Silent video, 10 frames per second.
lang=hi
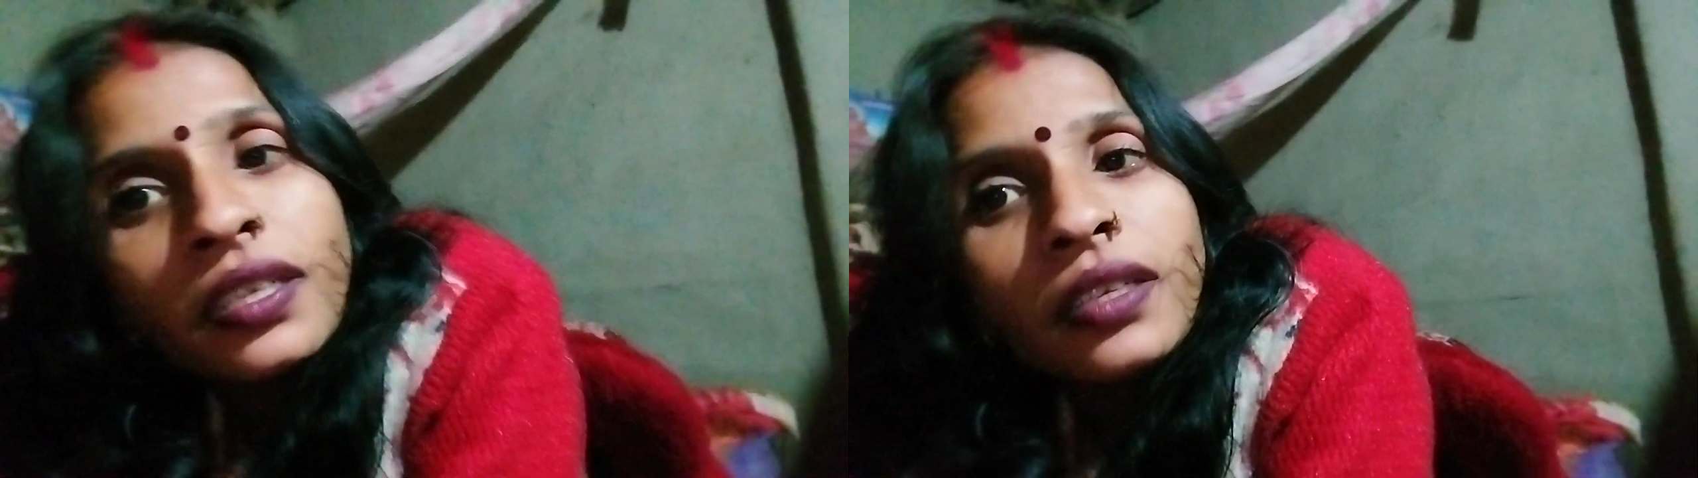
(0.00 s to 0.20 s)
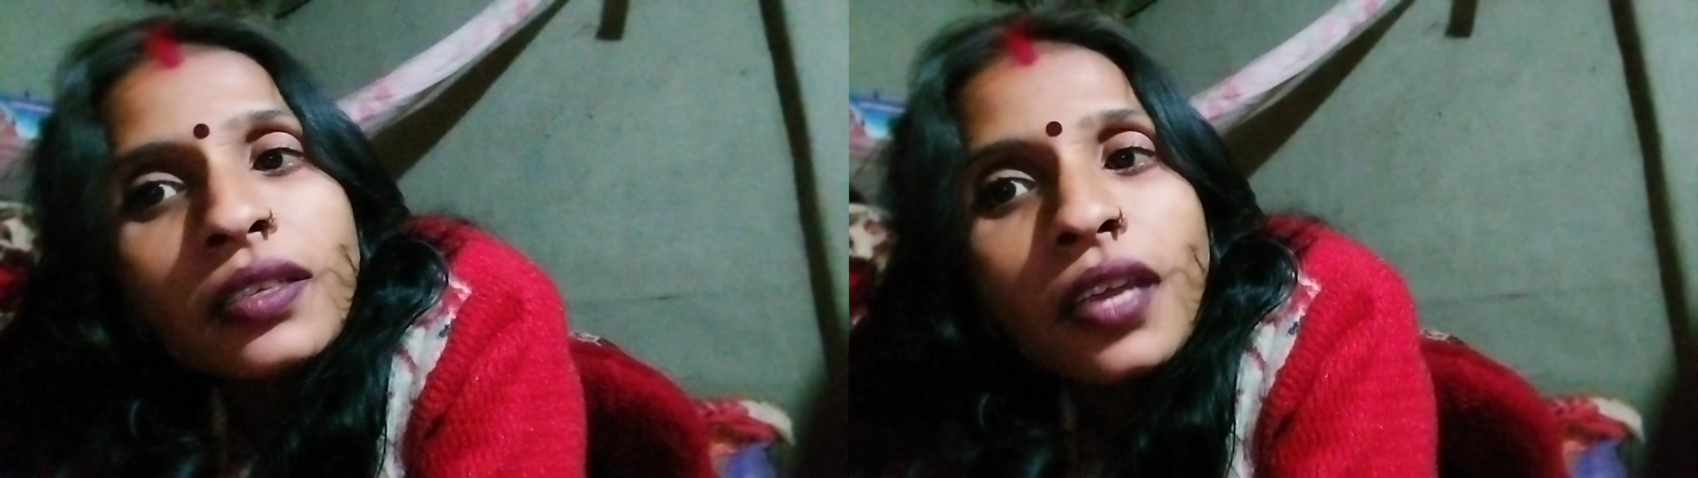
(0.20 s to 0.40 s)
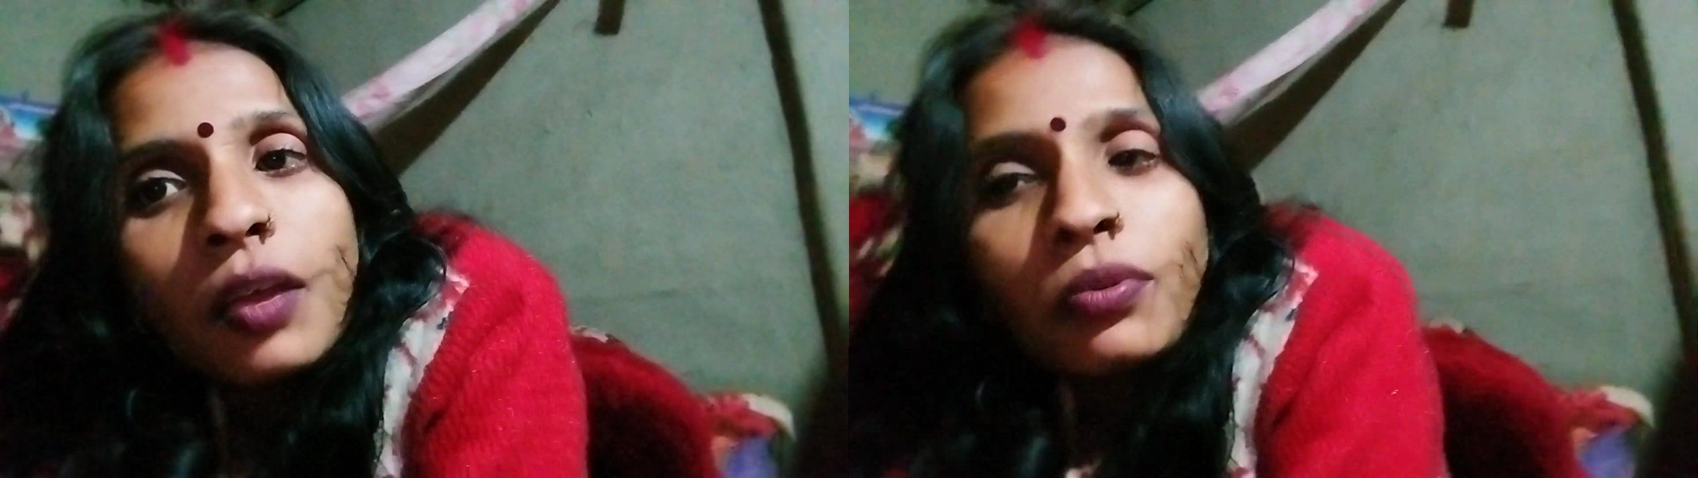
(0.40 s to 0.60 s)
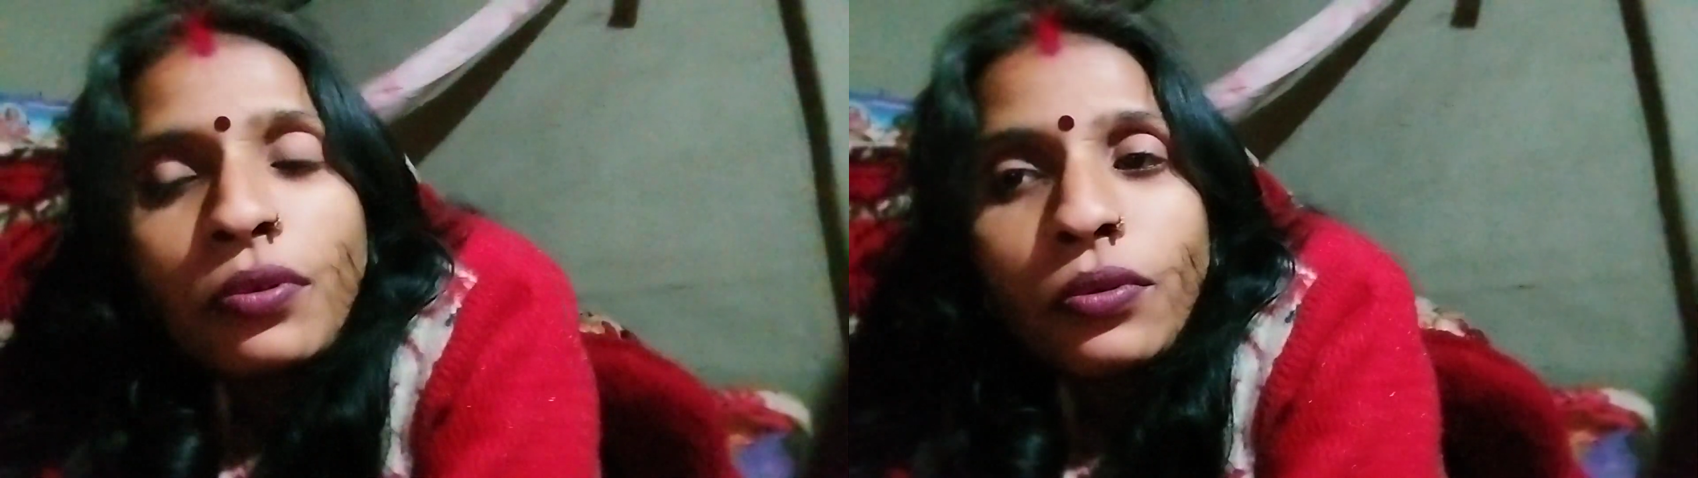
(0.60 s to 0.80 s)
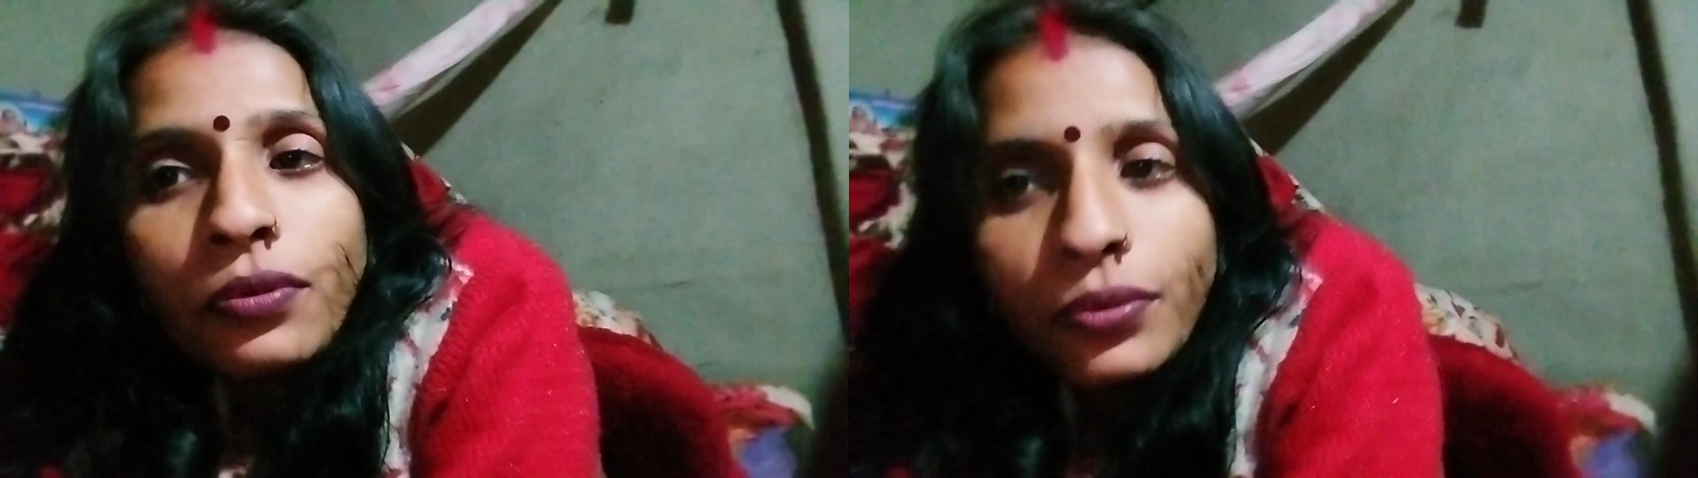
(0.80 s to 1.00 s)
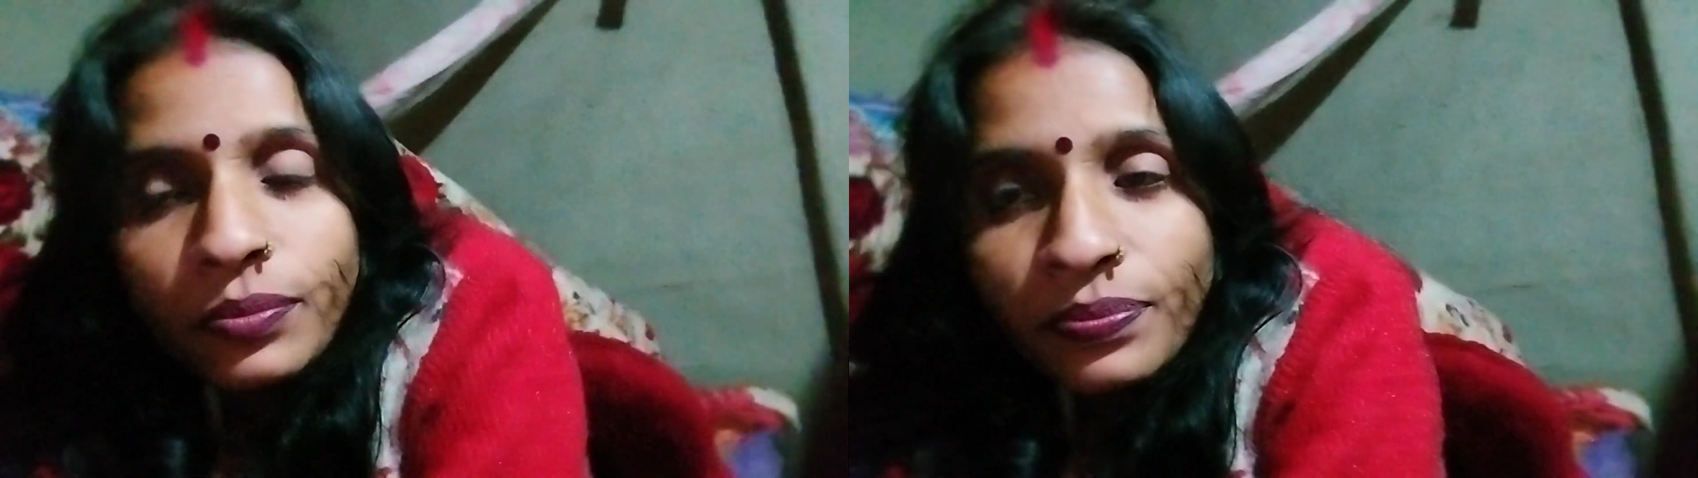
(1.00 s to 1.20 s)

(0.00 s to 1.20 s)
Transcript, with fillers: नहीं है आप लोगों को